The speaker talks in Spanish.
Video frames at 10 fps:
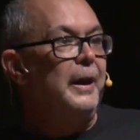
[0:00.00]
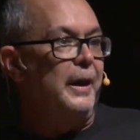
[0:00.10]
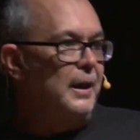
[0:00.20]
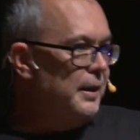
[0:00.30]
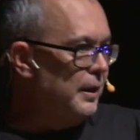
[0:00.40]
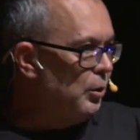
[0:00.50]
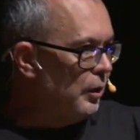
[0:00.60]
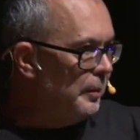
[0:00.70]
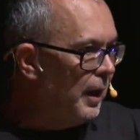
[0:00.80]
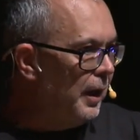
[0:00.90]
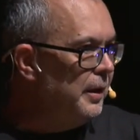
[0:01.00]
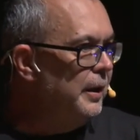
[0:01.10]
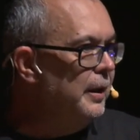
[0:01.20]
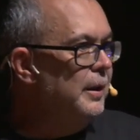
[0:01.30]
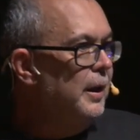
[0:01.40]
Era el director de
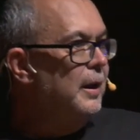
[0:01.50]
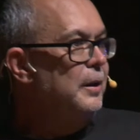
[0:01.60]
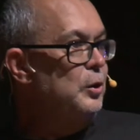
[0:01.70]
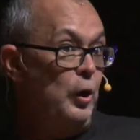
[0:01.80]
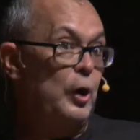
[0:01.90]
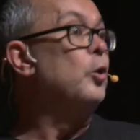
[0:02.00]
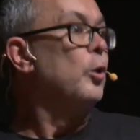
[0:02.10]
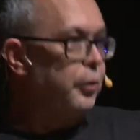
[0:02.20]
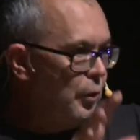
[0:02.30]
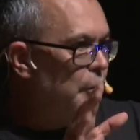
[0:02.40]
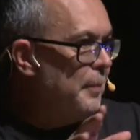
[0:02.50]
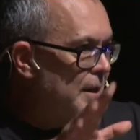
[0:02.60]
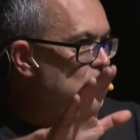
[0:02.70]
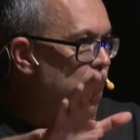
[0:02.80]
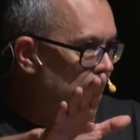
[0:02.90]
Variet, yo le conozco
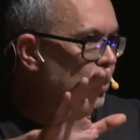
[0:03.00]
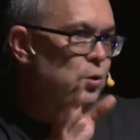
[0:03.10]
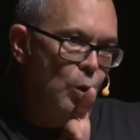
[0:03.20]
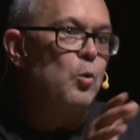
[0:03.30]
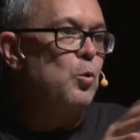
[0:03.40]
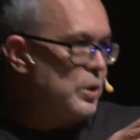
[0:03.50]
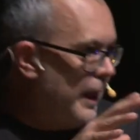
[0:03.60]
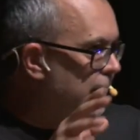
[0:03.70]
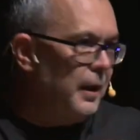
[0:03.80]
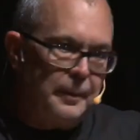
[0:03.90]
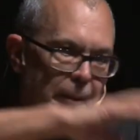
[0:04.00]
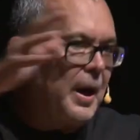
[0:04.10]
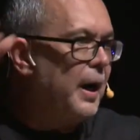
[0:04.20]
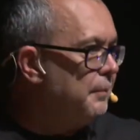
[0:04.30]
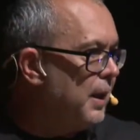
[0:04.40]
más o menos, concursante que me
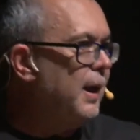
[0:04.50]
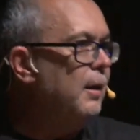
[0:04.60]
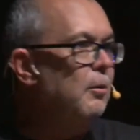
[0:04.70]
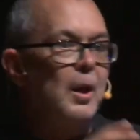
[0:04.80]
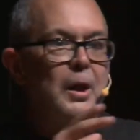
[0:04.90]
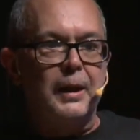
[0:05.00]
había encantado,